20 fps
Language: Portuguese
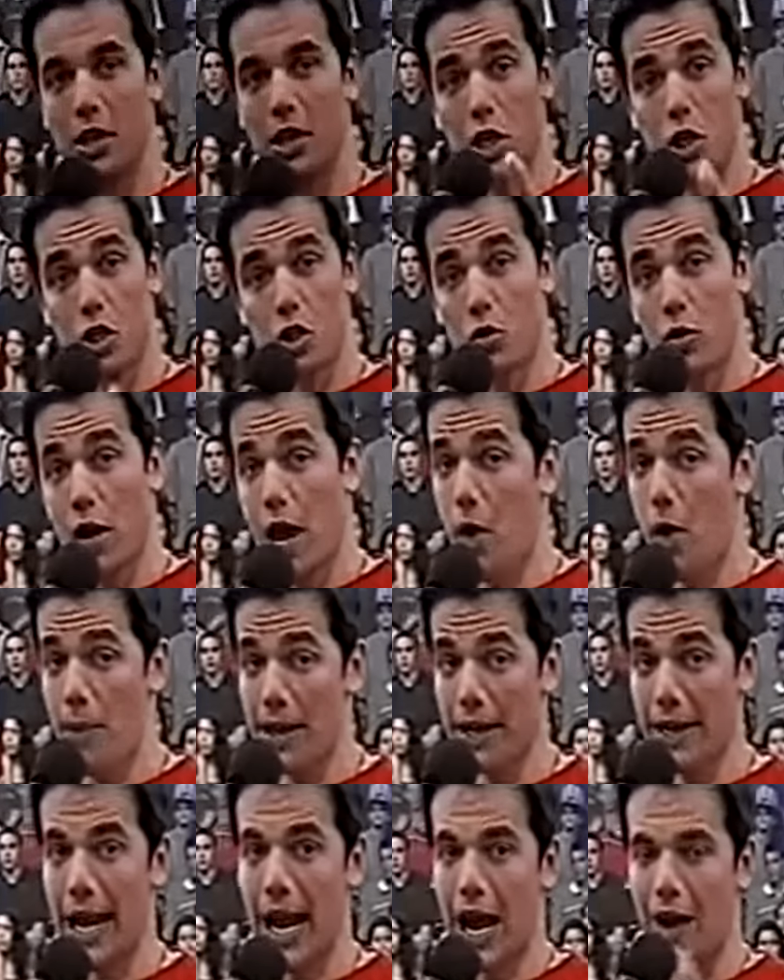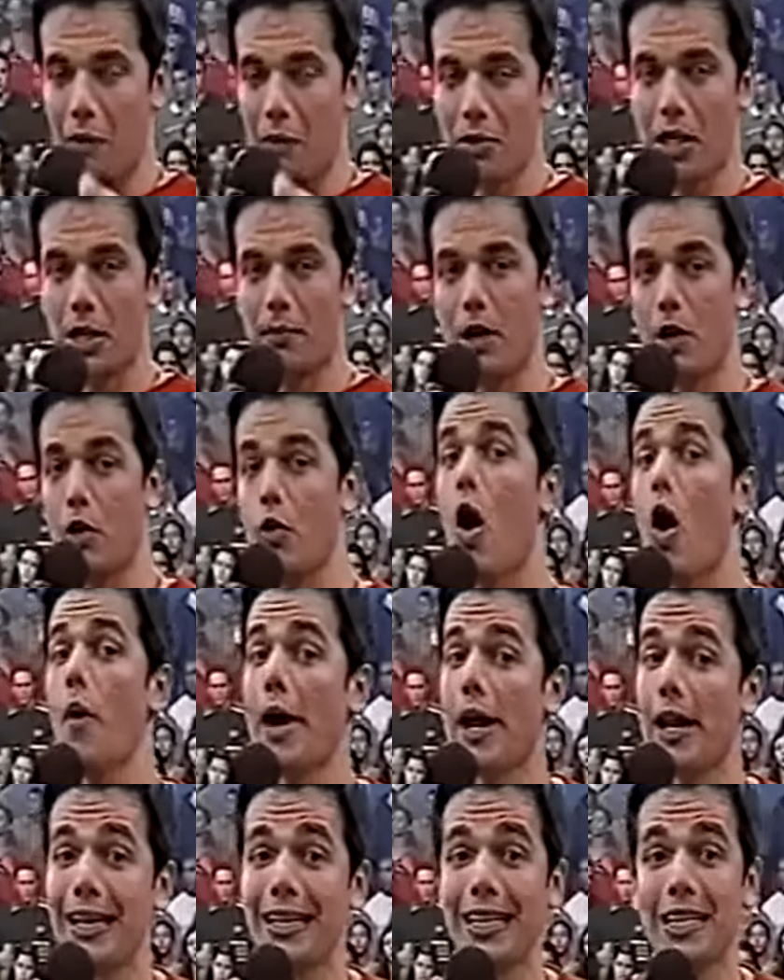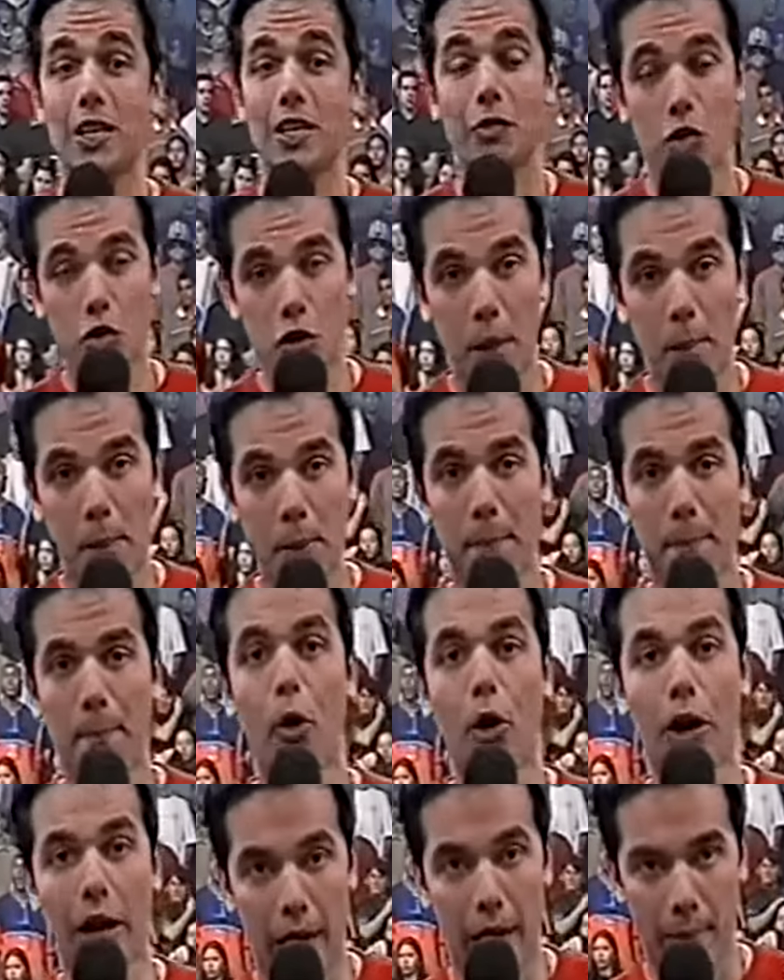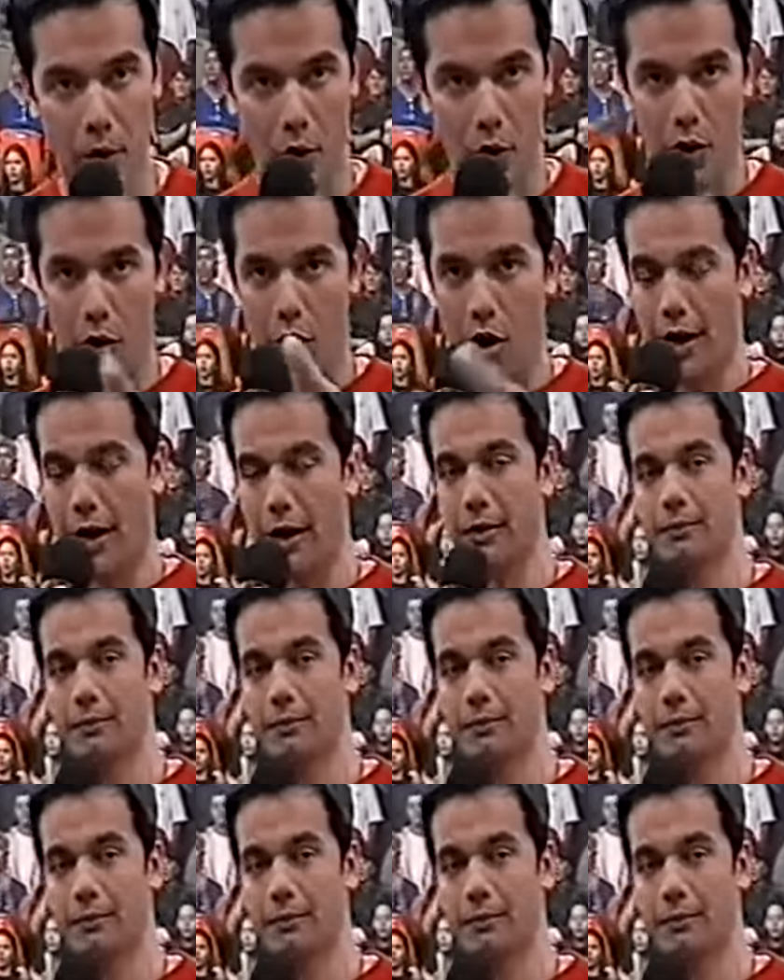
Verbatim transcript: isto é uma guerra. Vamos saber qual é desse videoclipe polêmico agora.